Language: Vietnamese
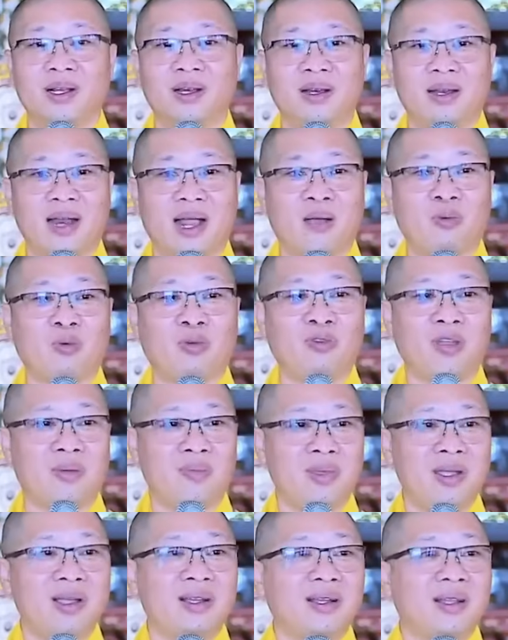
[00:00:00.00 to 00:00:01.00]
Là quý vị
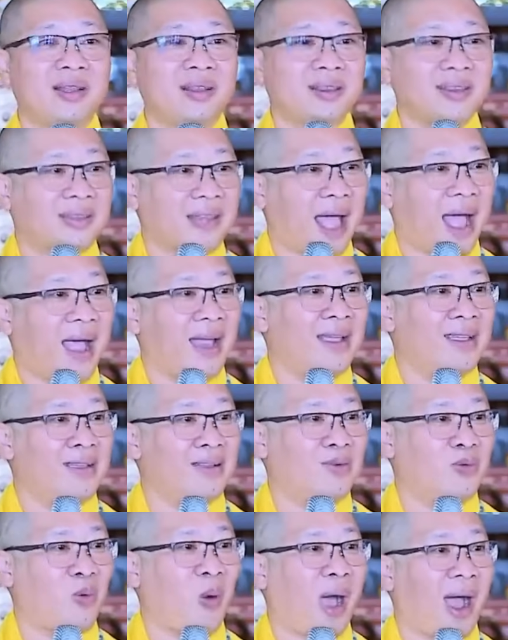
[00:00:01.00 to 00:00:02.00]
biết cái tài
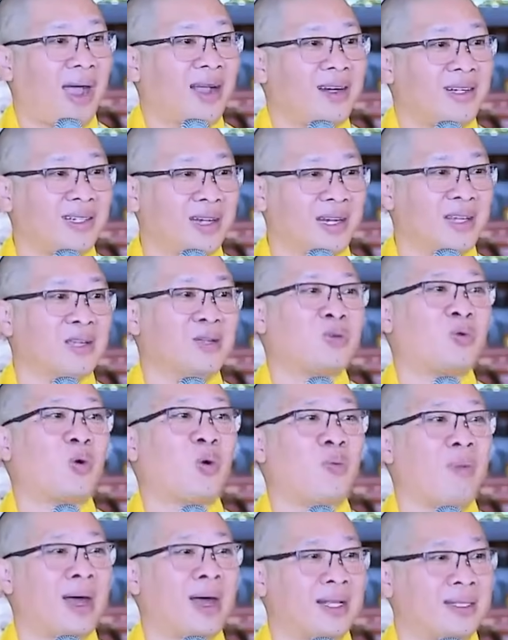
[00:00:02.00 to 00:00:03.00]
quản trị của
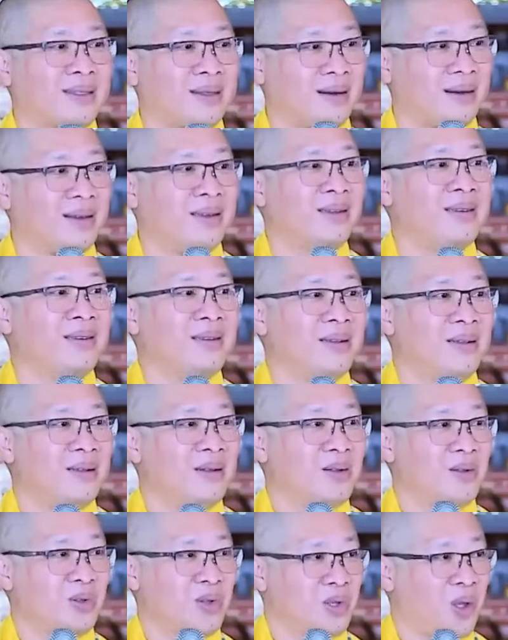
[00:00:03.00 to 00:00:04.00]
bà Sari
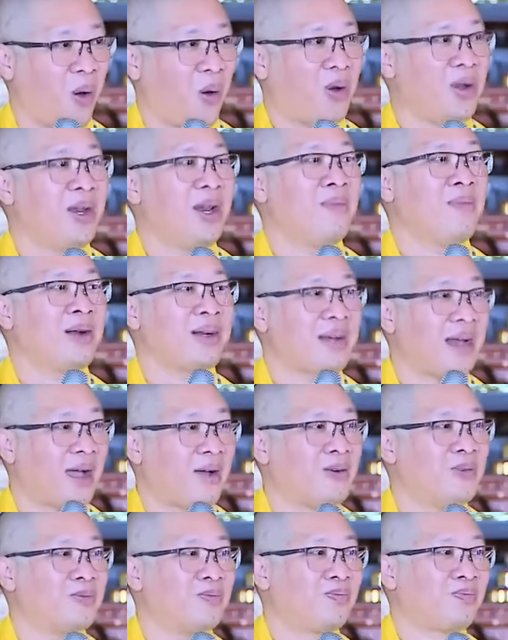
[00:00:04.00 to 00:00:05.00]
giỏi đến mức
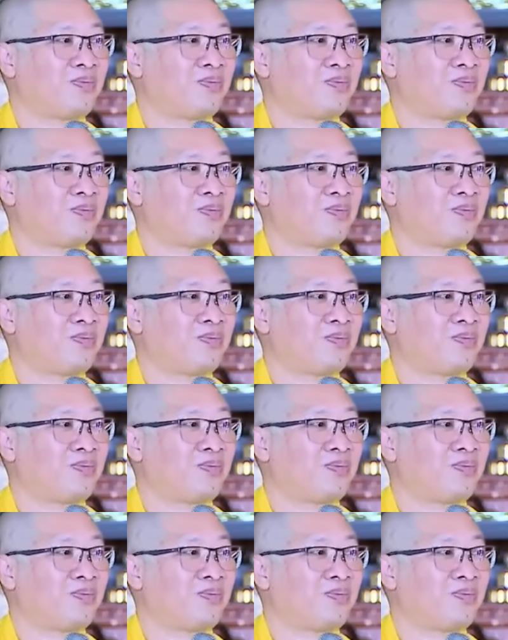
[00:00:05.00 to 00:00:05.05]
nào.